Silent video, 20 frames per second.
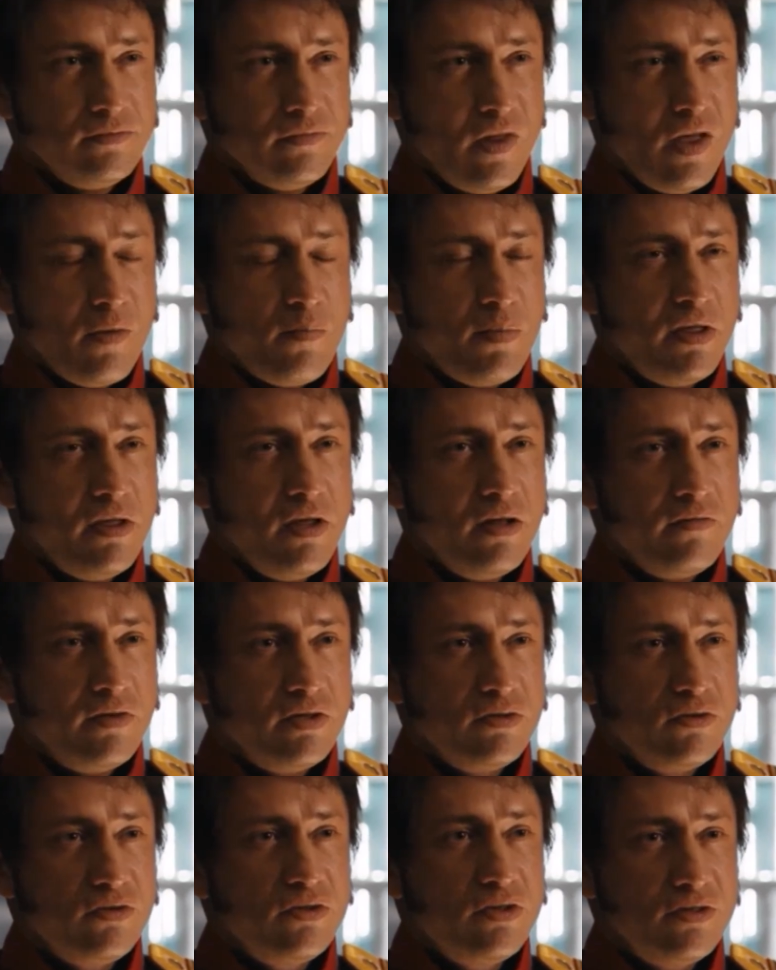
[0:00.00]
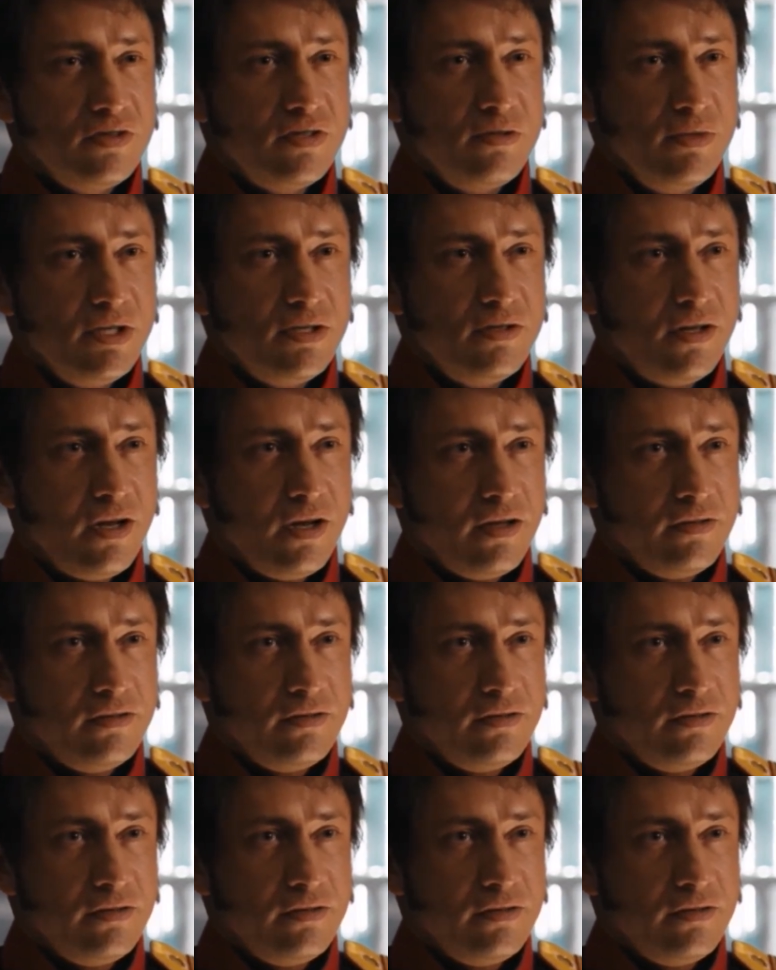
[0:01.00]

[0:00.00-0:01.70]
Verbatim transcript: Капитан, вас уже заметили.